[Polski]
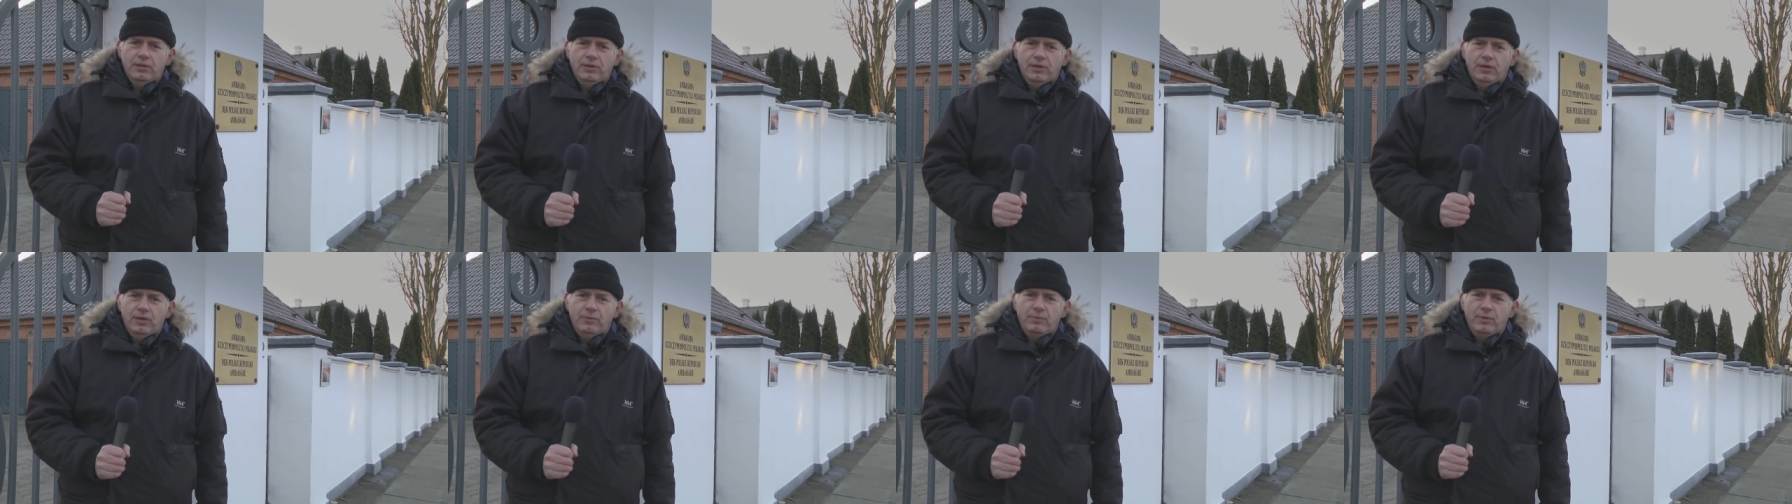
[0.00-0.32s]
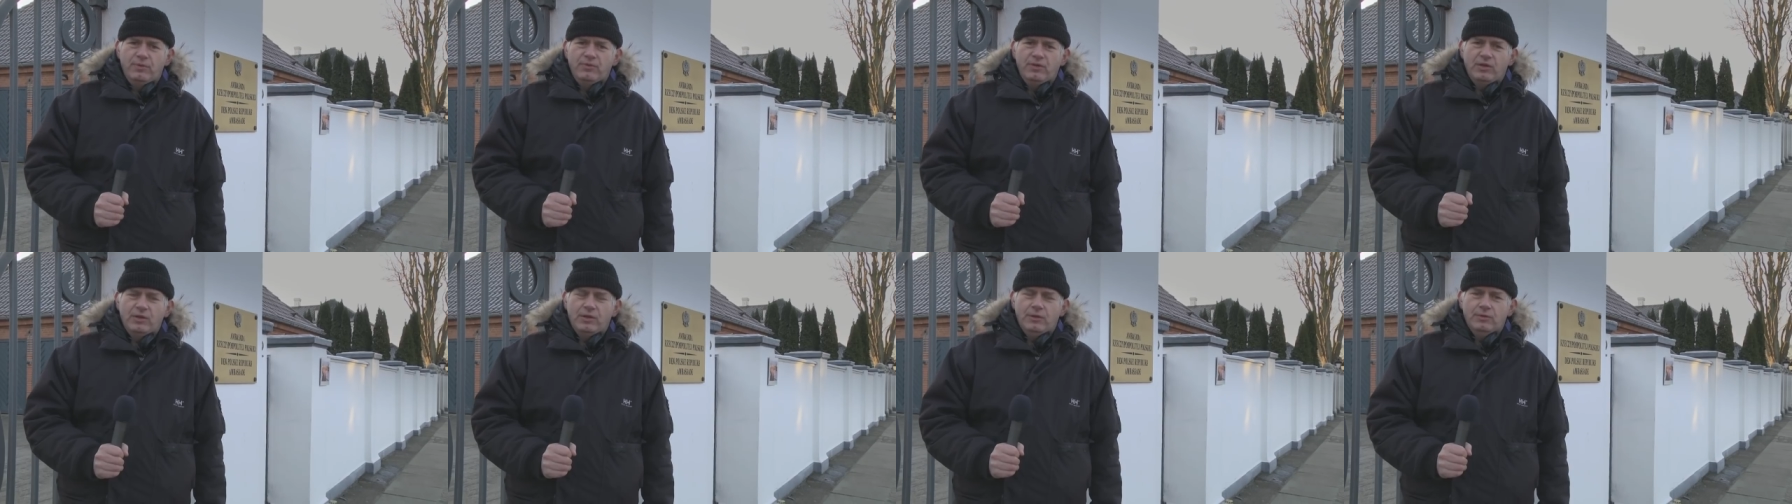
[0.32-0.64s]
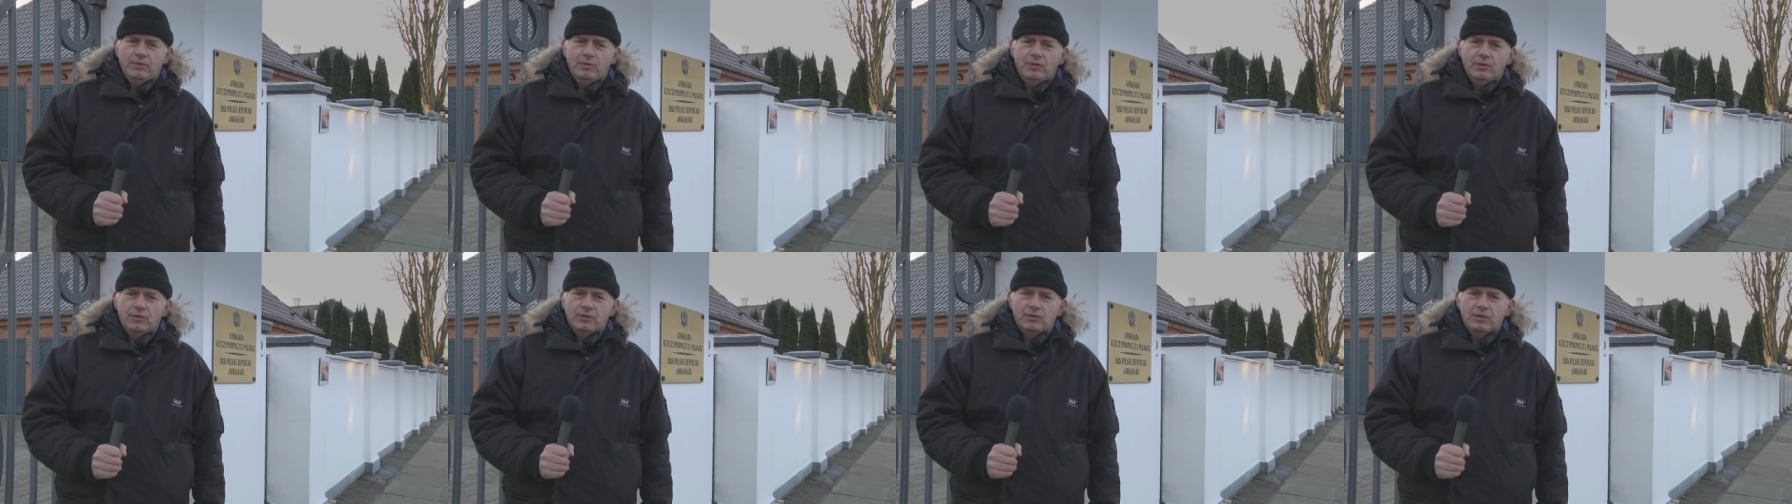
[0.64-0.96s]

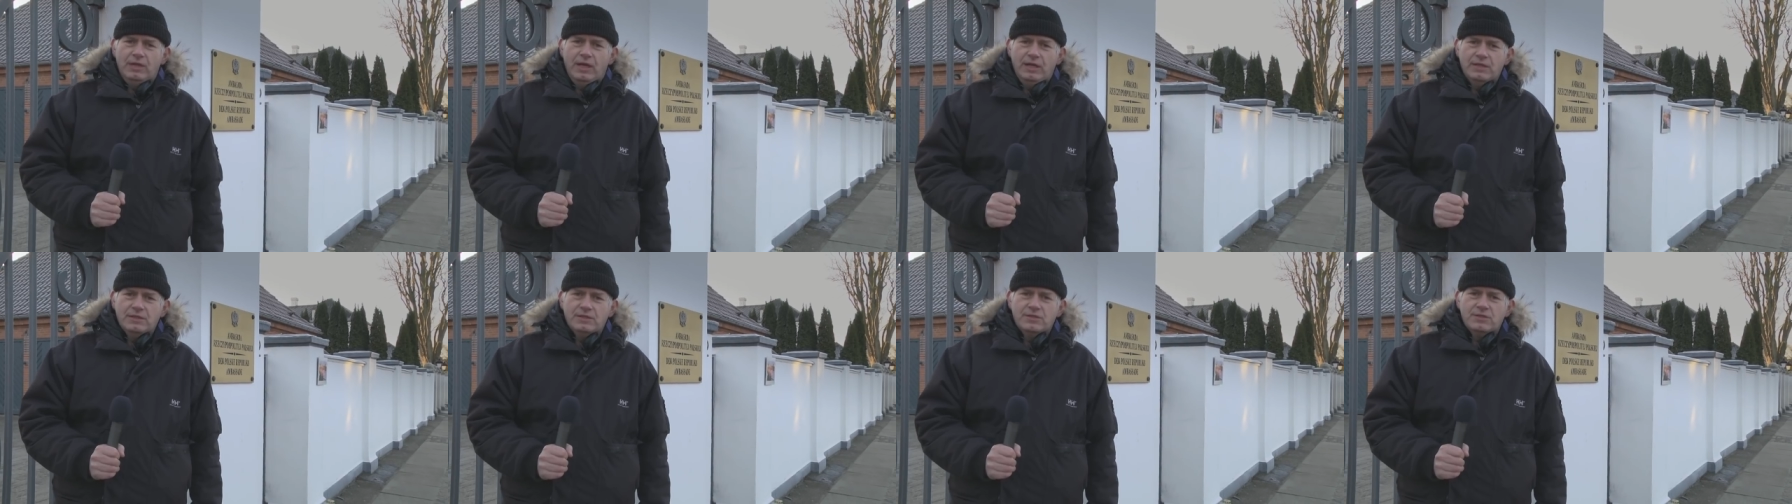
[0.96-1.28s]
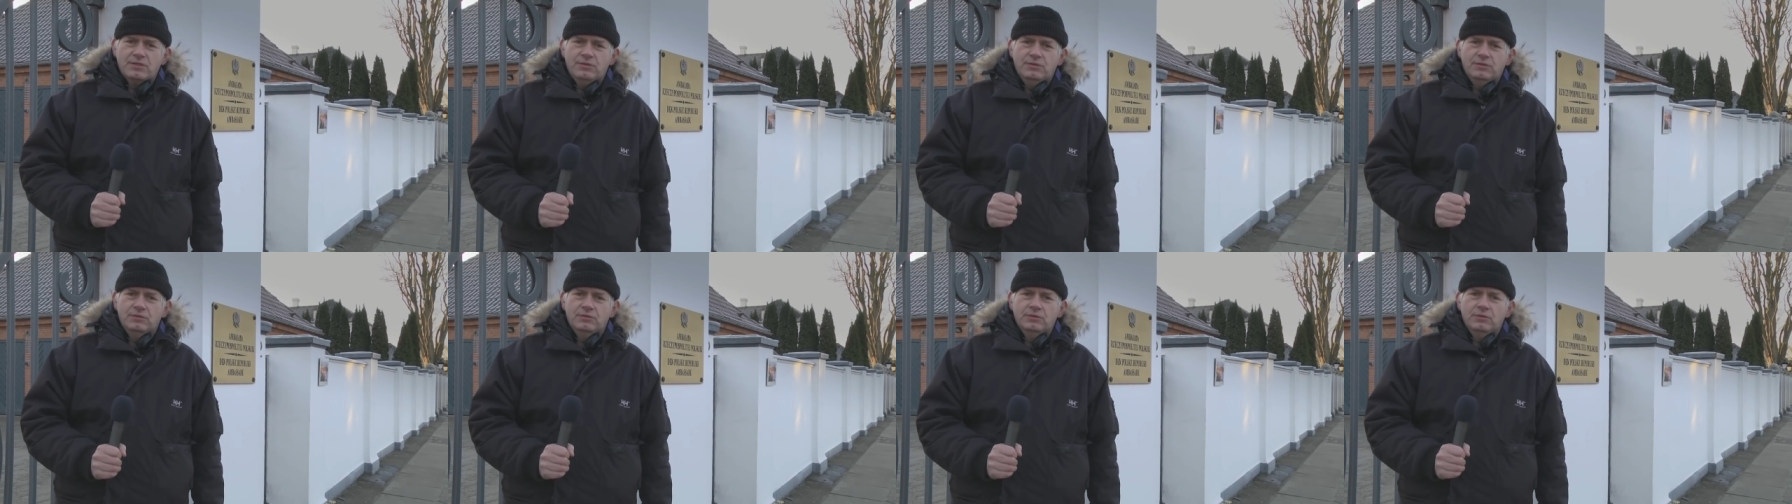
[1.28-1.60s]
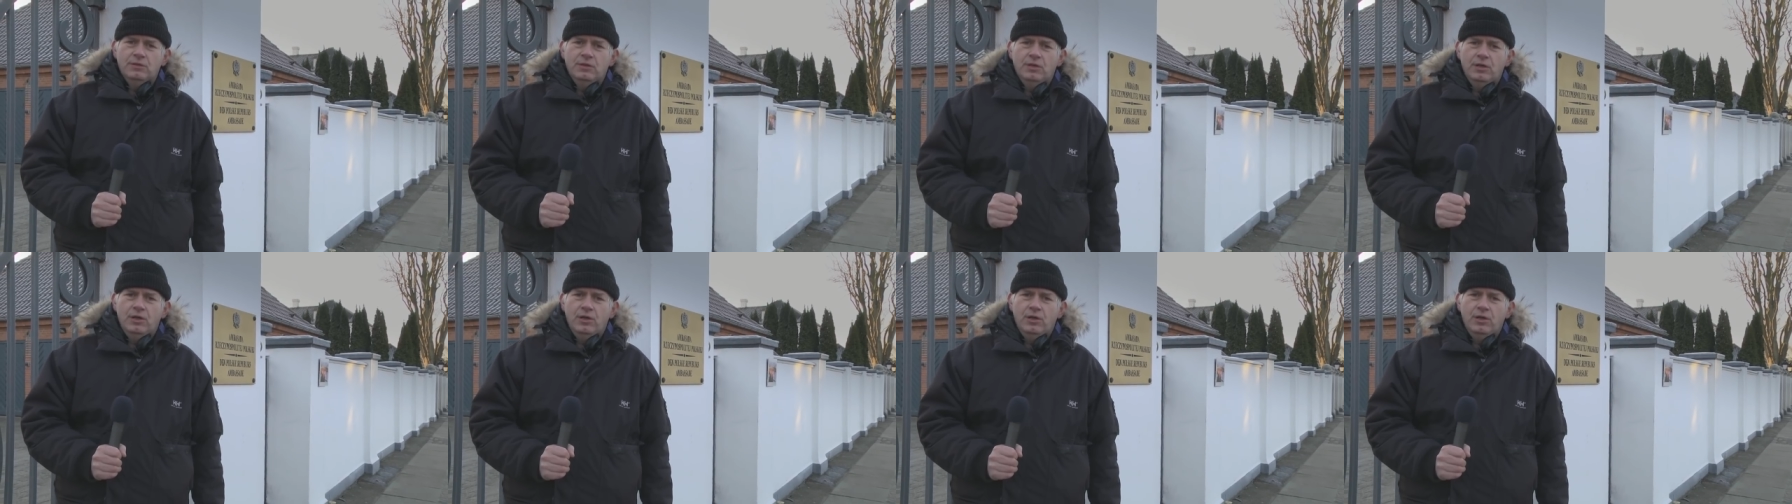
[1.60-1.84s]
Opowiadał o Gdańsku,